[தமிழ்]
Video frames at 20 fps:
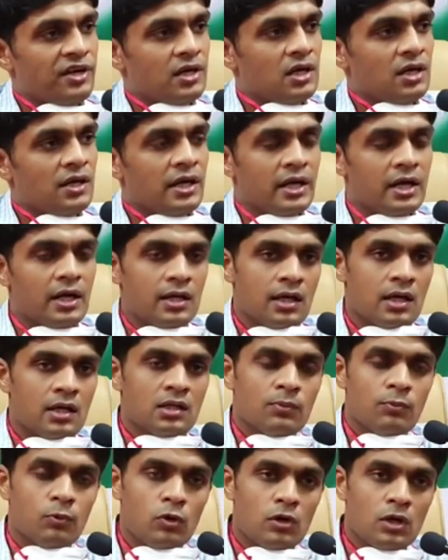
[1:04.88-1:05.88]
வீட்டில் நேரடியாக
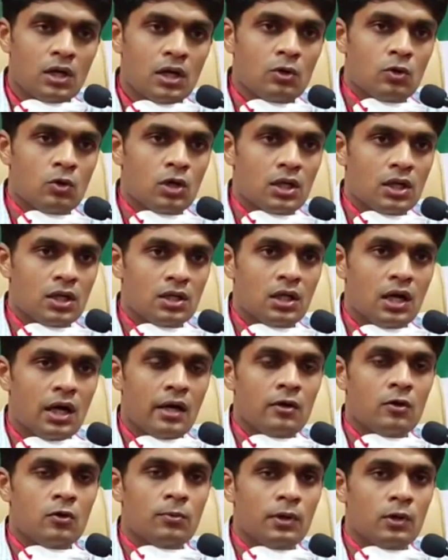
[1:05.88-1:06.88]
இந்த பொருட்கள் கொடுக்கறதுக்கு
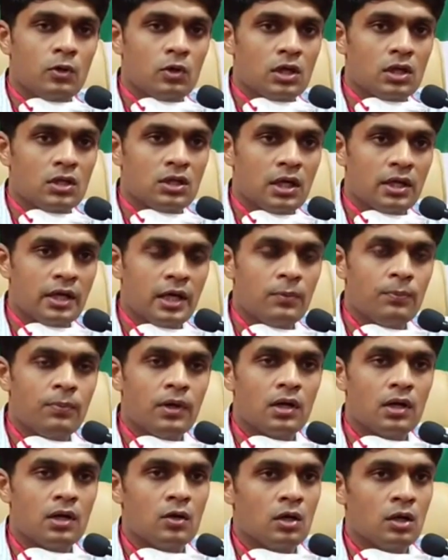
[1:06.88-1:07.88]
ஆயிரம் ரூபாய் கொடுக்கறதுக்கான
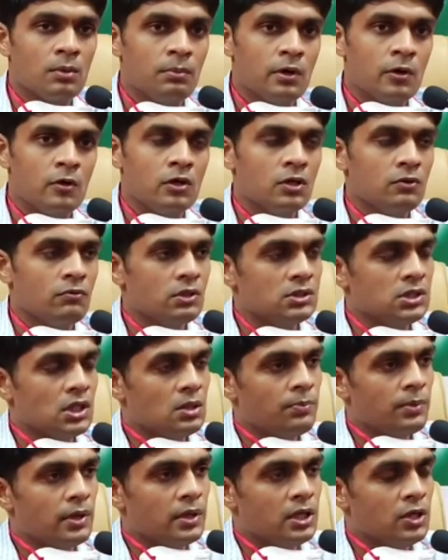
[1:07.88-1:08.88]
ஏற்பாடுகளோடு நம்ம மாவட்ட நிர்வாகம்
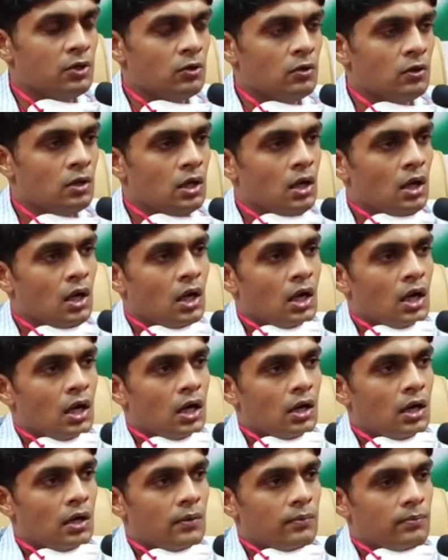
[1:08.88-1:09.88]
சார் பண்ணிட்டோம்
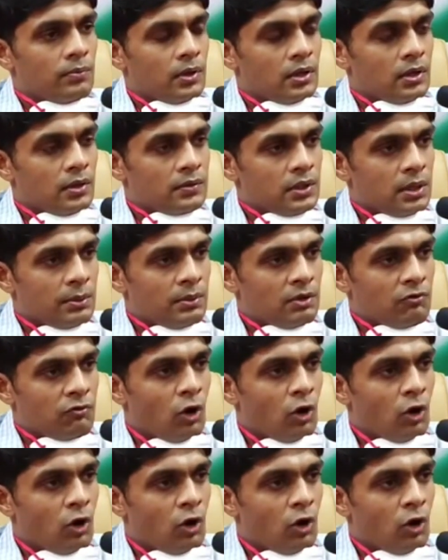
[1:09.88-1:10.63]
நம்ம